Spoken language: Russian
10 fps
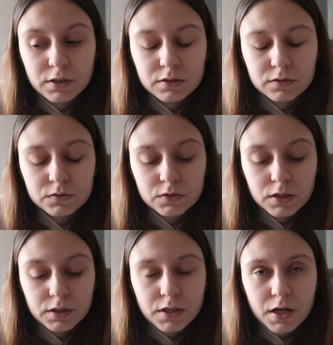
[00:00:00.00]
вот этот
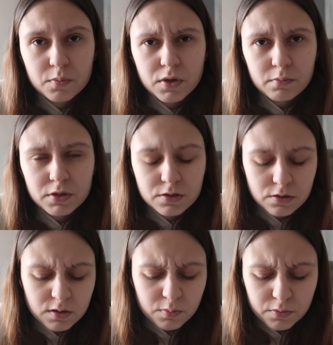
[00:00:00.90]
календарь
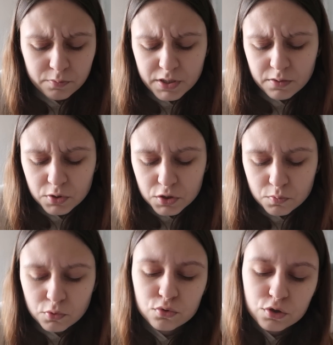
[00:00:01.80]
беременности, типа
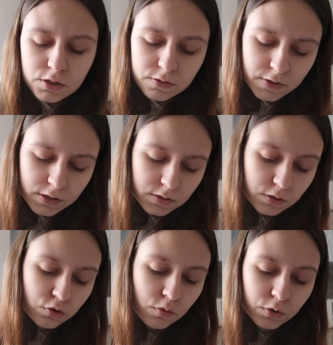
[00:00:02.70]
беременность плюс
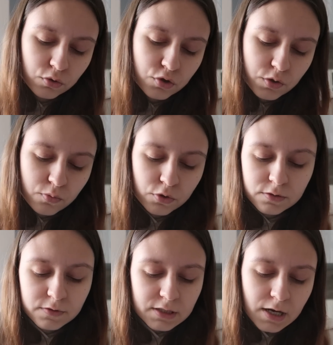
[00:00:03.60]
называется, с Семой тоже им
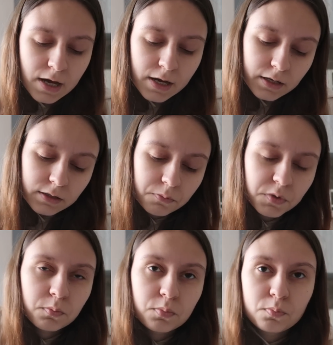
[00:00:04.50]
пользовалась. И
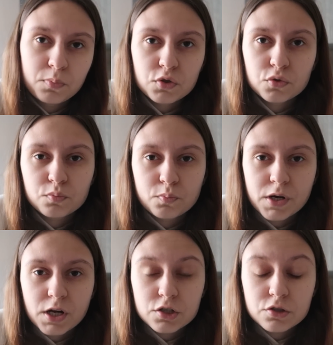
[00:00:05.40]
там там пишут про